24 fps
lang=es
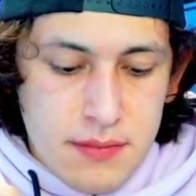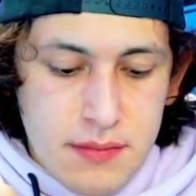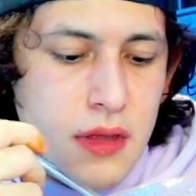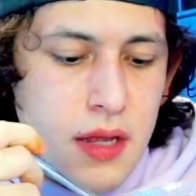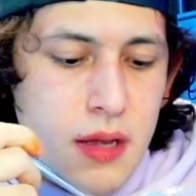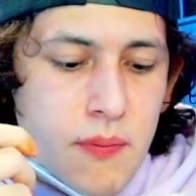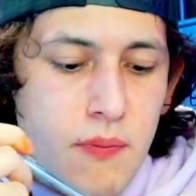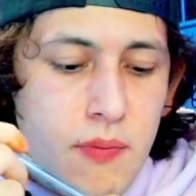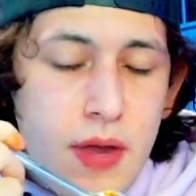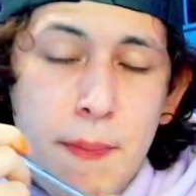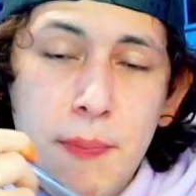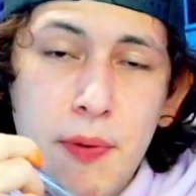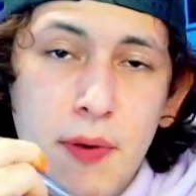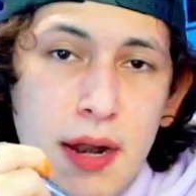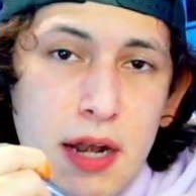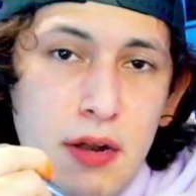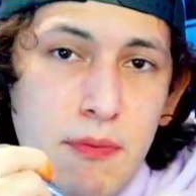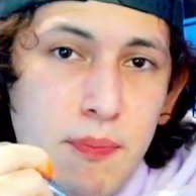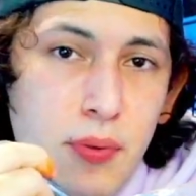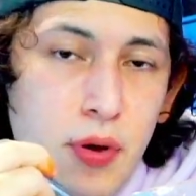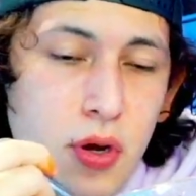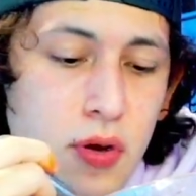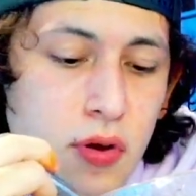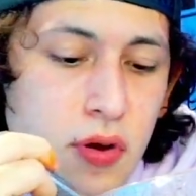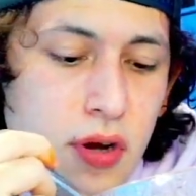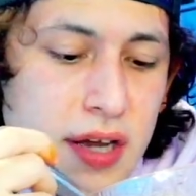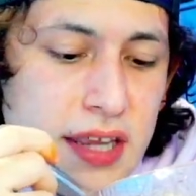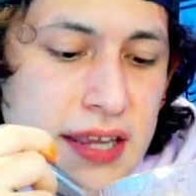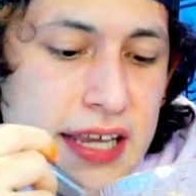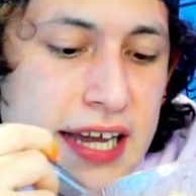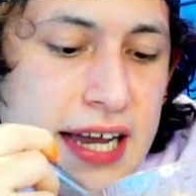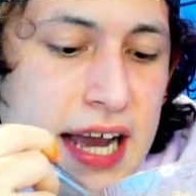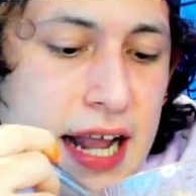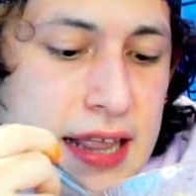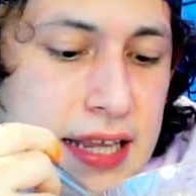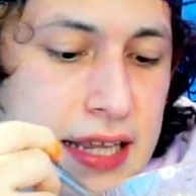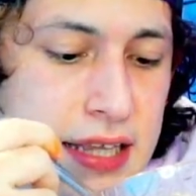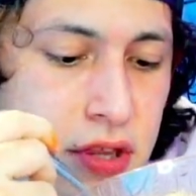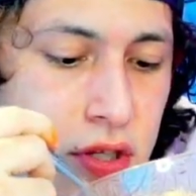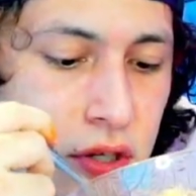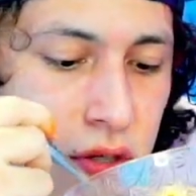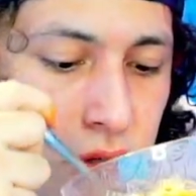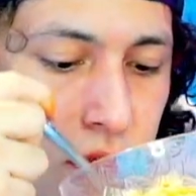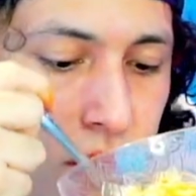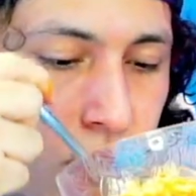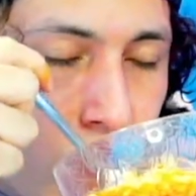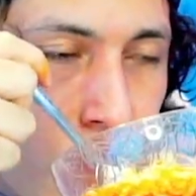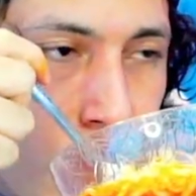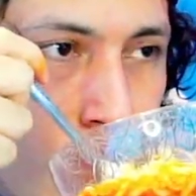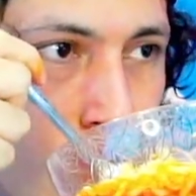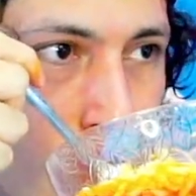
Voy a probarle un poco de caldito.